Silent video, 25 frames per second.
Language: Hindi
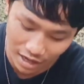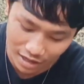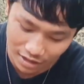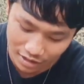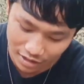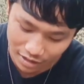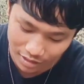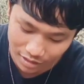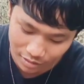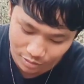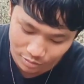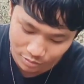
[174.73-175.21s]
खा
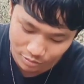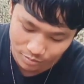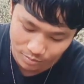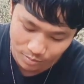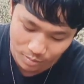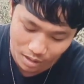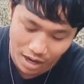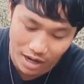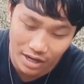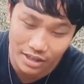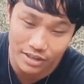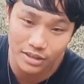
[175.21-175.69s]
रहा हूँ
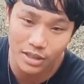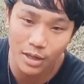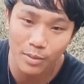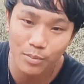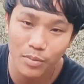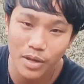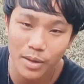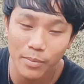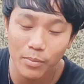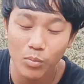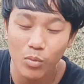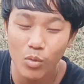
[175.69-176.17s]
फर्स्ट टाइम
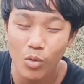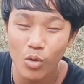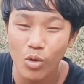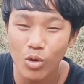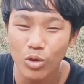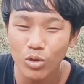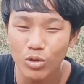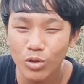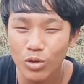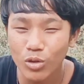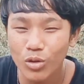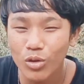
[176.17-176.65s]
मैं
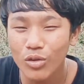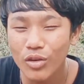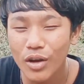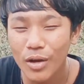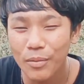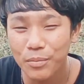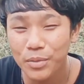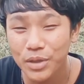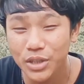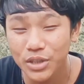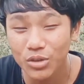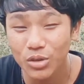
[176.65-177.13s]
बहुत लोगों का
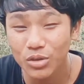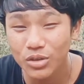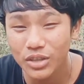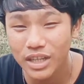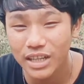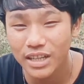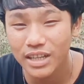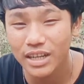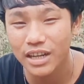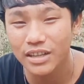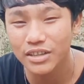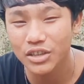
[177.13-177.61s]
वीडियो
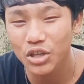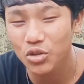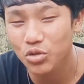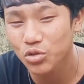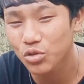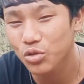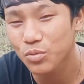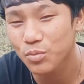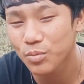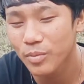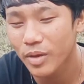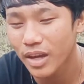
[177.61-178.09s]
देख रहा था
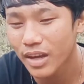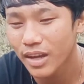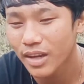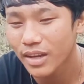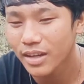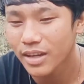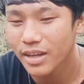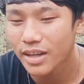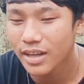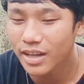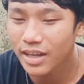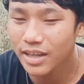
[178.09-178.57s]
यूट्यूब में
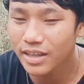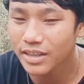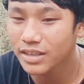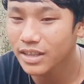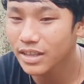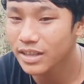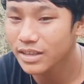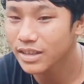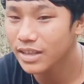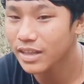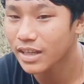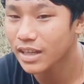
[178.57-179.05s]

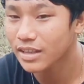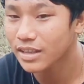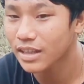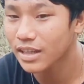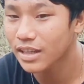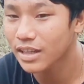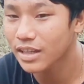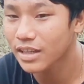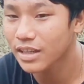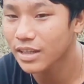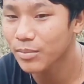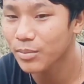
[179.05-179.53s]
ऐसे ऐसे खाते
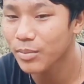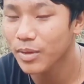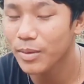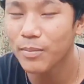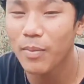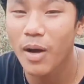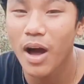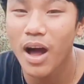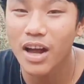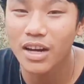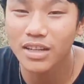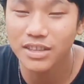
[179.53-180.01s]
हैं लेकिन मैं
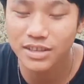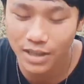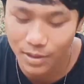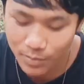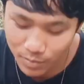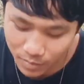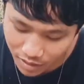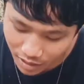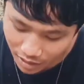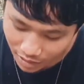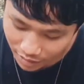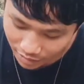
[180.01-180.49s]
फर्स्ट
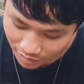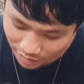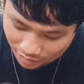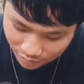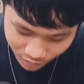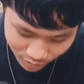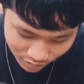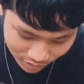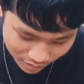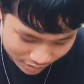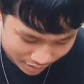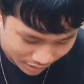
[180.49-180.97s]
टाइम खा रहा
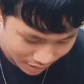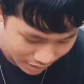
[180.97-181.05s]
हूँ